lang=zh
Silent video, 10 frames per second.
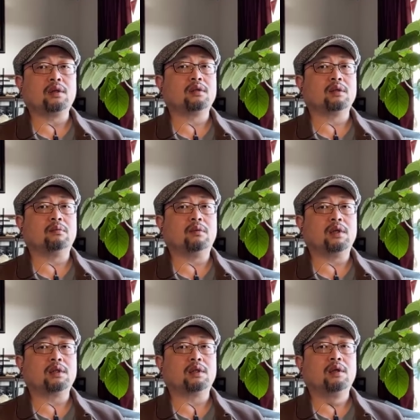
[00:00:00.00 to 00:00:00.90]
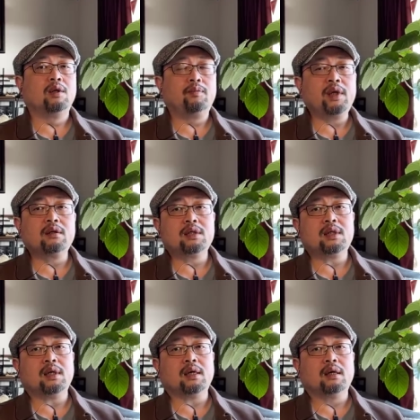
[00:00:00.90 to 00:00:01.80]
底是怎么回事，并
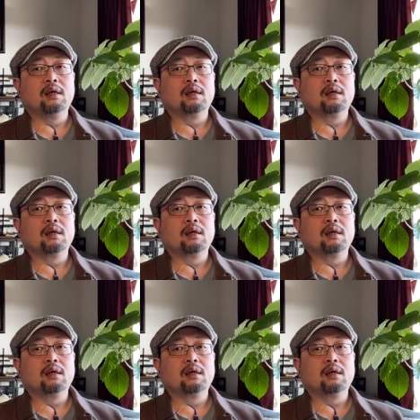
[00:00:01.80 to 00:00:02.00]
且